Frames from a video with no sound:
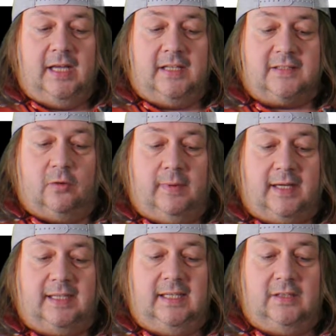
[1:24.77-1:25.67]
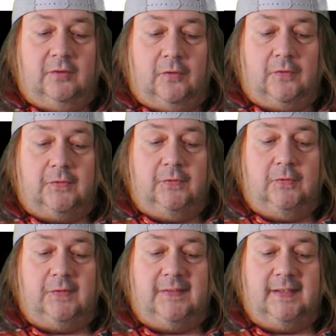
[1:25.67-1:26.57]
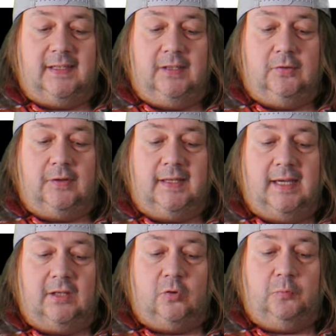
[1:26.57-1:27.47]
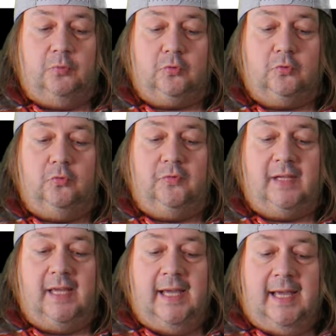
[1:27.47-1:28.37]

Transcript: s'embarquer dans une série de quêtes pour trouver